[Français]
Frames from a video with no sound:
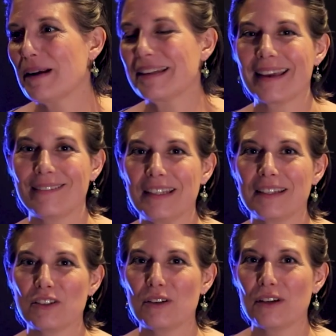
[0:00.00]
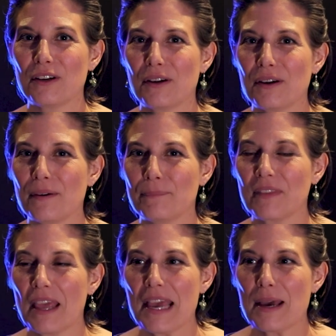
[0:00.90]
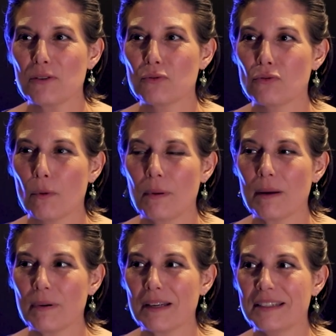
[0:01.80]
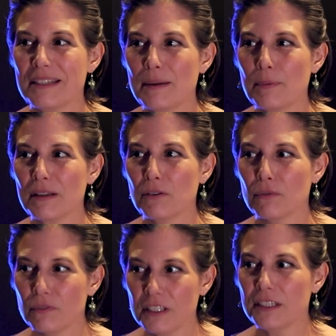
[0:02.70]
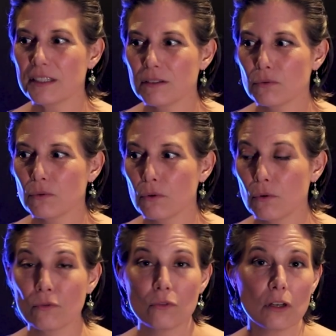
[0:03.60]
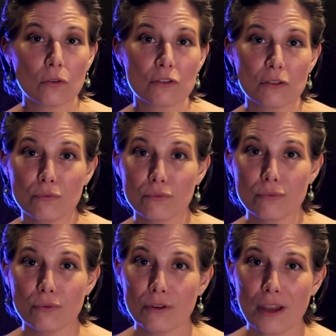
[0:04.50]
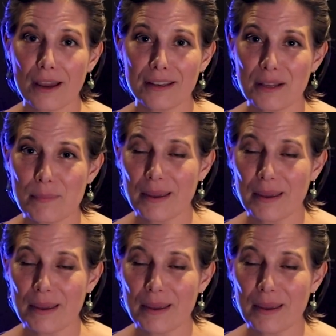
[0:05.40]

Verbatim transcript: Je parle très vite et j'ai euh, toujours plein plein d'idées, plein d'envies. Donc euh, venez, lancez-vous, il n'y a rien à